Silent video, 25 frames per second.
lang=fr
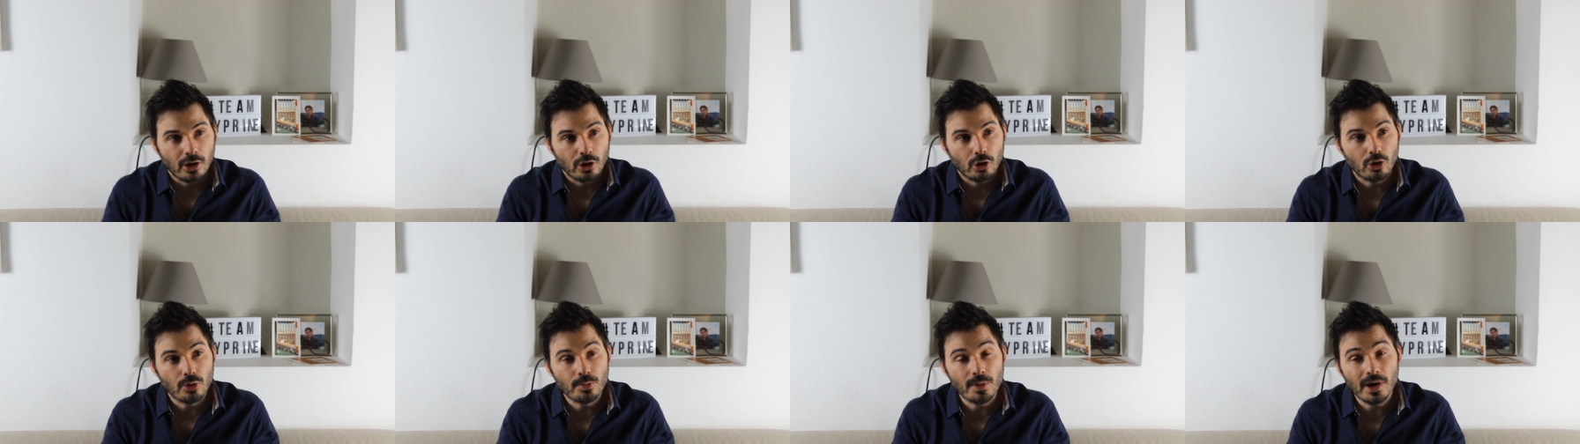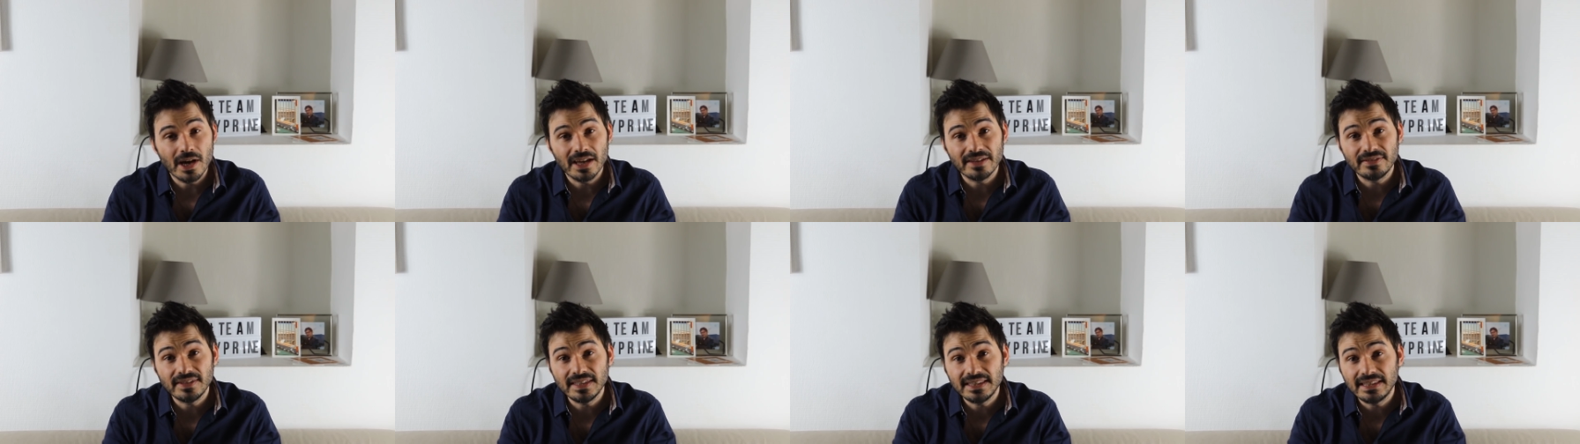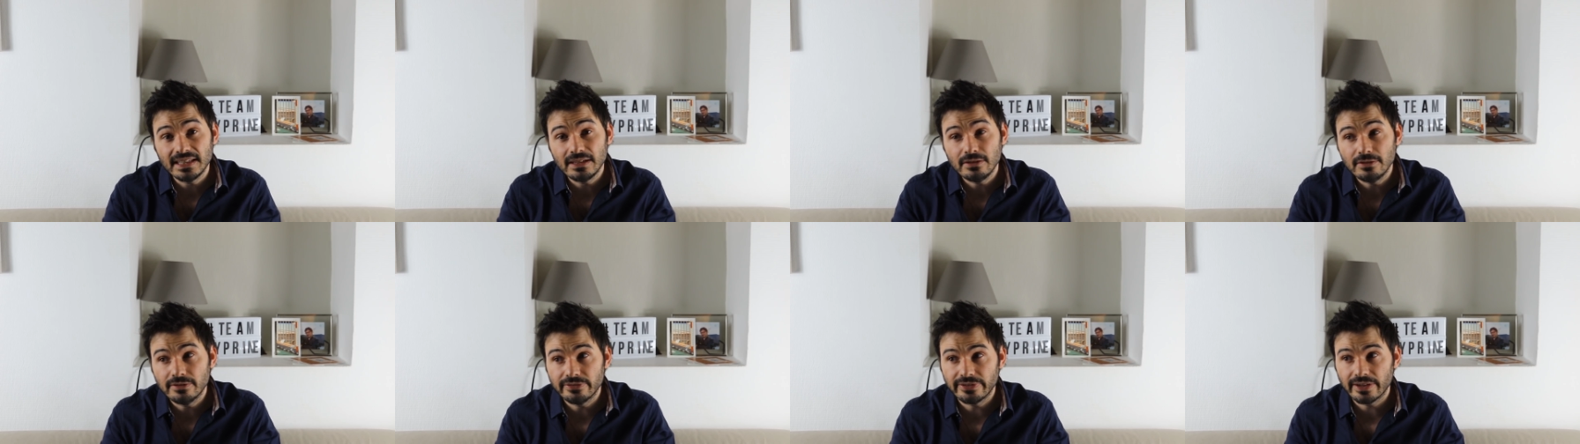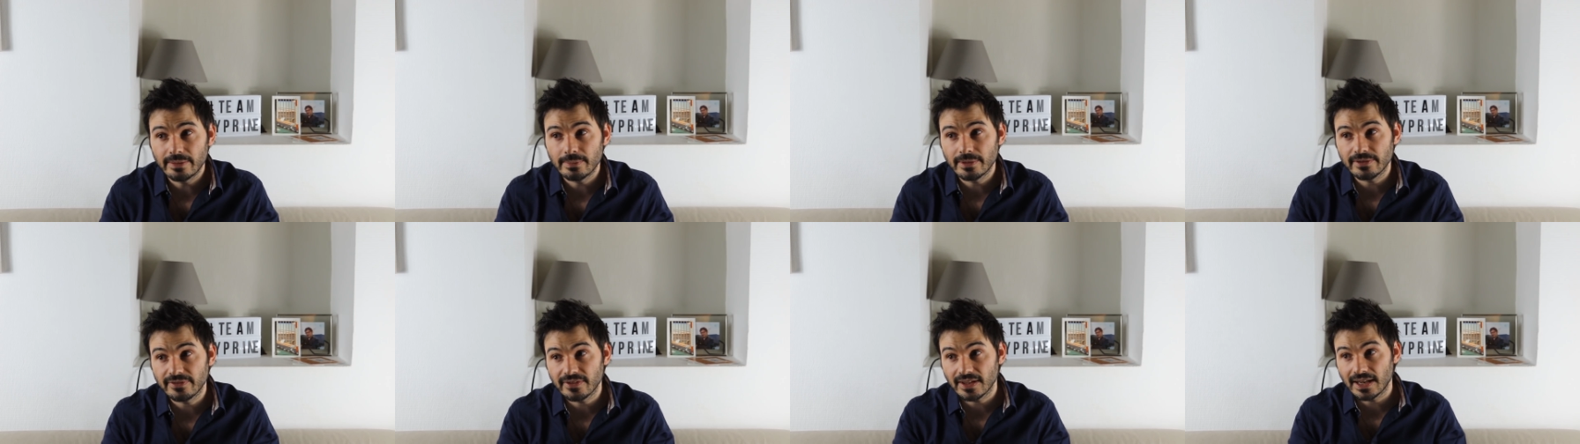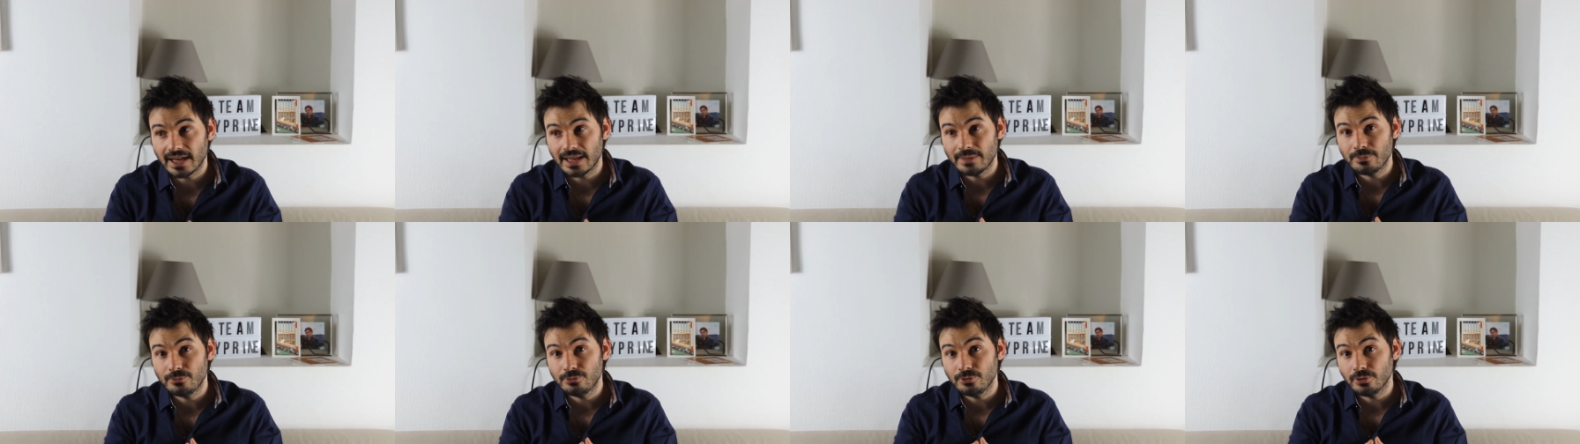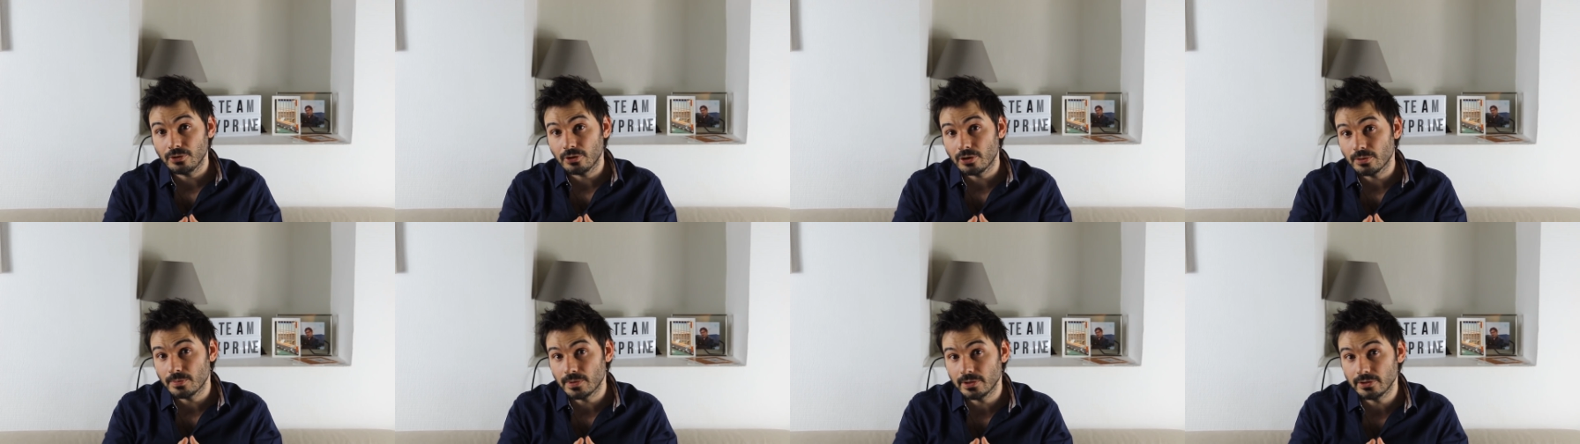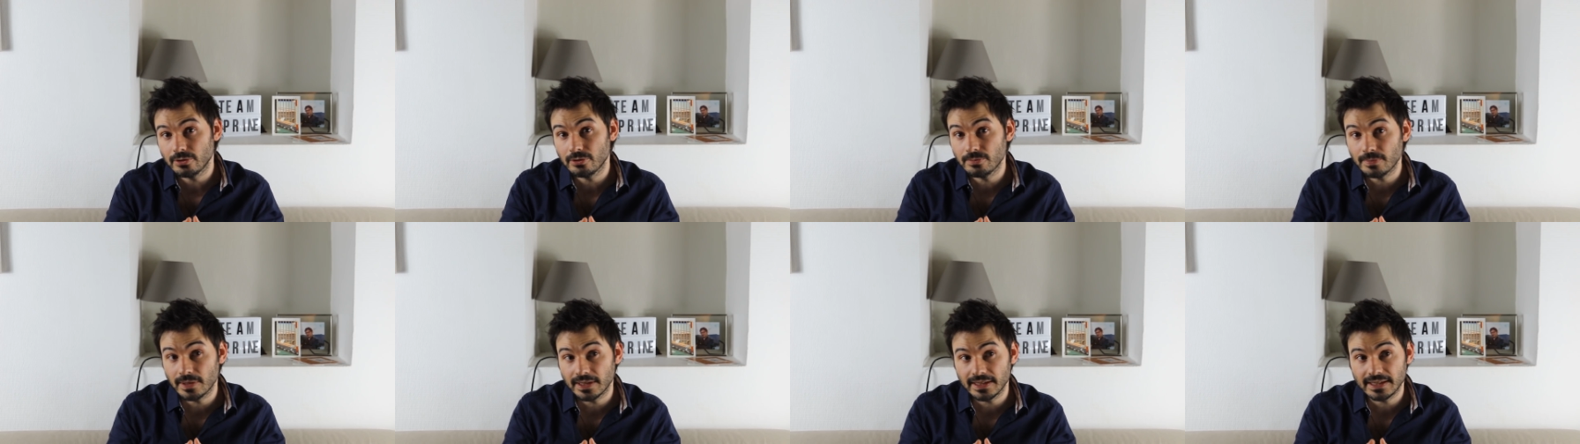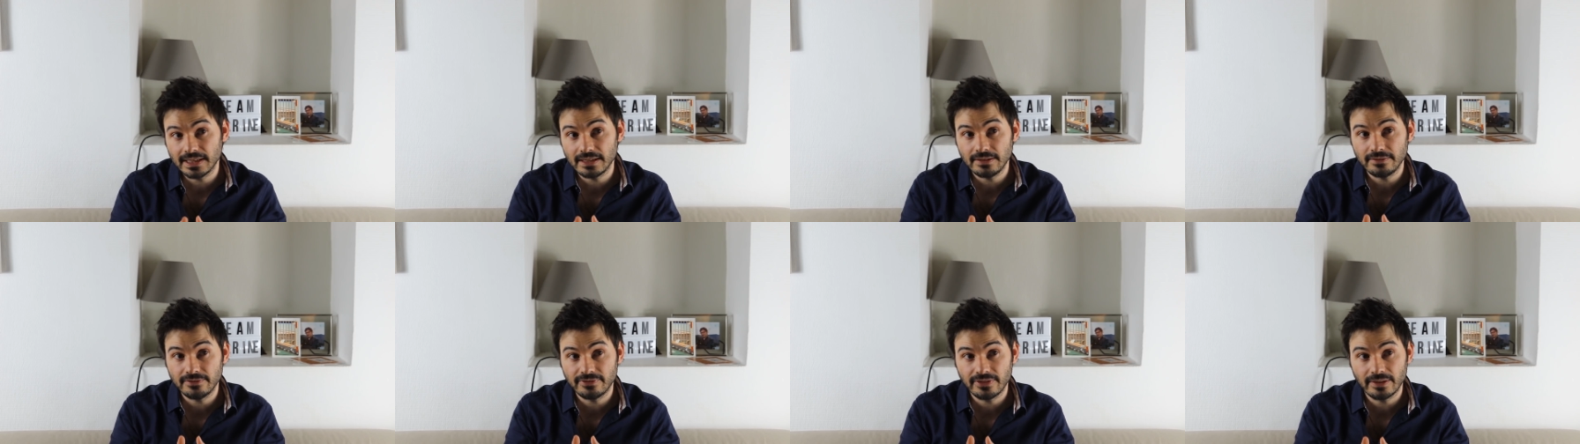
comment inviter une femme à faire l'amour Comment demander une